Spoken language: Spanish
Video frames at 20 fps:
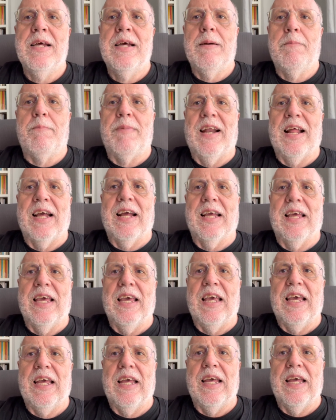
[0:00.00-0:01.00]
para
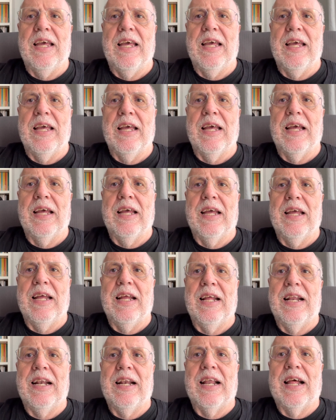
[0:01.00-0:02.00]
que
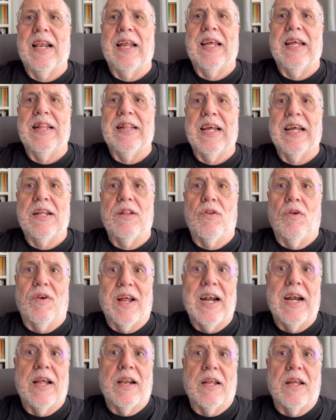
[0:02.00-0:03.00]
el arquitecto, el
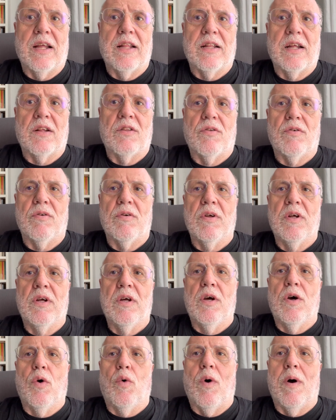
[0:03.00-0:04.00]
gran arquitecto
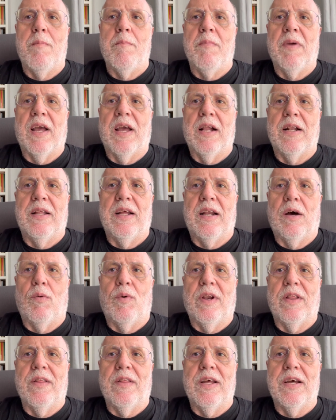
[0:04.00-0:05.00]
Juan Miguel de la
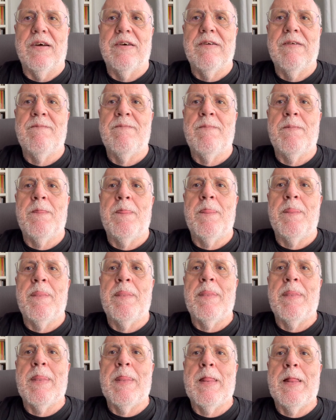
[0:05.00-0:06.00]
Guardia,
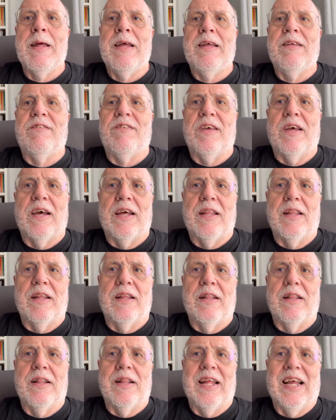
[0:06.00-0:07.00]

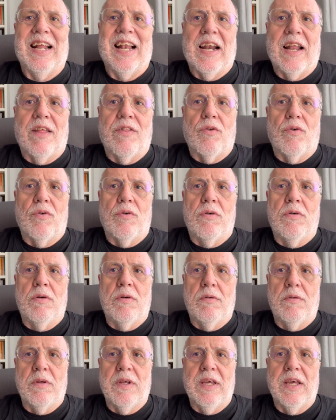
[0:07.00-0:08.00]
sea declarado
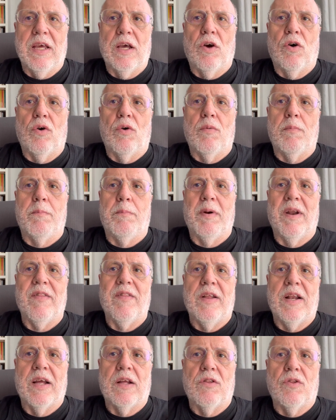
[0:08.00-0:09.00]
hijo
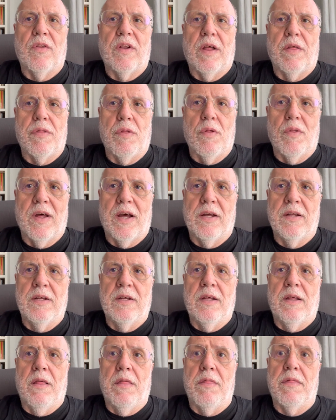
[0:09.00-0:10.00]
predilecto de la ciudad,
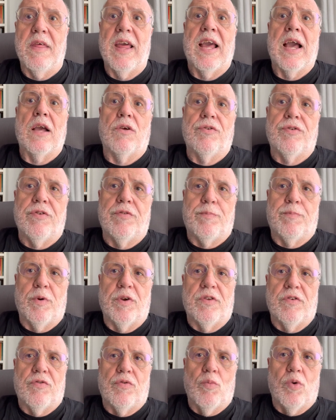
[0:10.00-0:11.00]
100 años
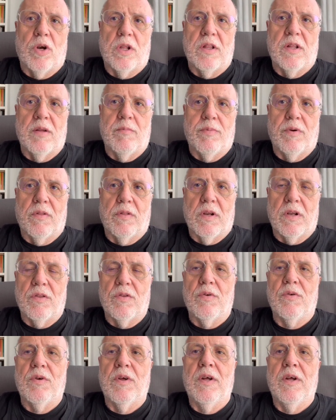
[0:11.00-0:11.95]
después de su muerte, por cierto.